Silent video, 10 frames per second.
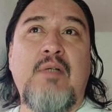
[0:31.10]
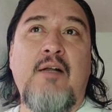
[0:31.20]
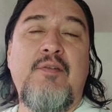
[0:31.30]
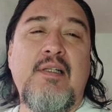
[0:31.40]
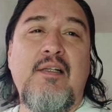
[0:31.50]

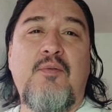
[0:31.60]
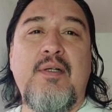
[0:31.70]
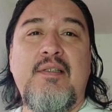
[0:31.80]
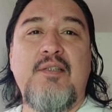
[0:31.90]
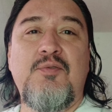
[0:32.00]
al final de
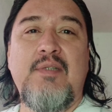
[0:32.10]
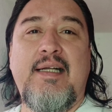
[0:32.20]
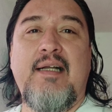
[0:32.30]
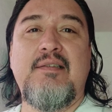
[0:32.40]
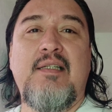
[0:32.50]
cuentas, una
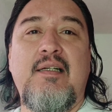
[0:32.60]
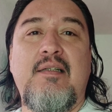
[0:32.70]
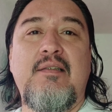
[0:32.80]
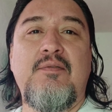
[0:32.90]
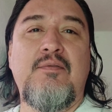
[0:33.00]
casa,
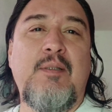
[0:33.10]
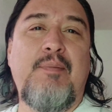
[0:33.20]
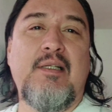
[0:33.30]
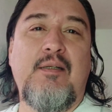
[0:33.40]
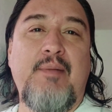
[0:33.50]
es, un
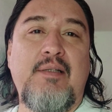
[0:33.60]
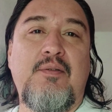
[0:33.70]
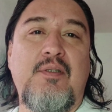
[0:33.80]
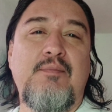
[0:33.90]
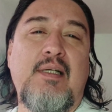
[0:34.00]

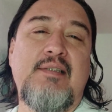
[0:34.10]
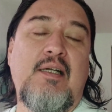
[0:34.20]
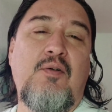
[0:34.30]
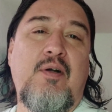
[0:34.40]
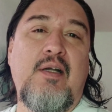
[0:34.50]
departamento es más
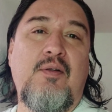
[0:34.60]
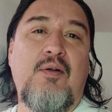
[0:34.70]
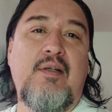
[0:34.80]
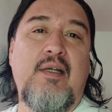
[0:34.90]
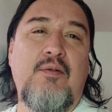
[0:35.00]

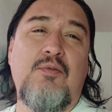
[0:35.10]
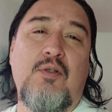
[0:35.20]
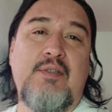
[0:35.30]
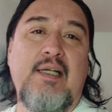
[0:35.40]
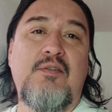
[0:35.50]
acogedor que un
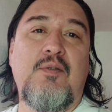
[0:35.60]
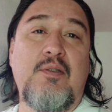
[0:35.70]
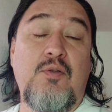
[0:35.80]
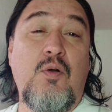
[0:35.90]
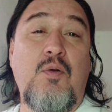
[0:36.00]
hotel, sobre
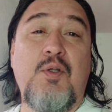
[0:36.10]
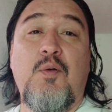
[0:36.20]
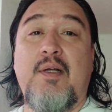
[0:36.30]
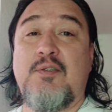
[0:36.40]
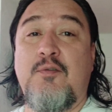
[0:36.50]
todo cuando
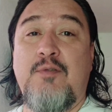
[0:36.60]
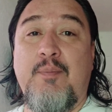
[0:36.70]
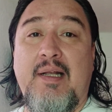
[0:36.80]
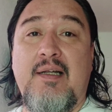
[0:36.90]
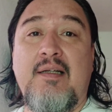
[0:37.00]
vas con
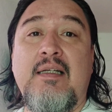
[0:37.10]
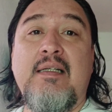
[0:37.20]
familia.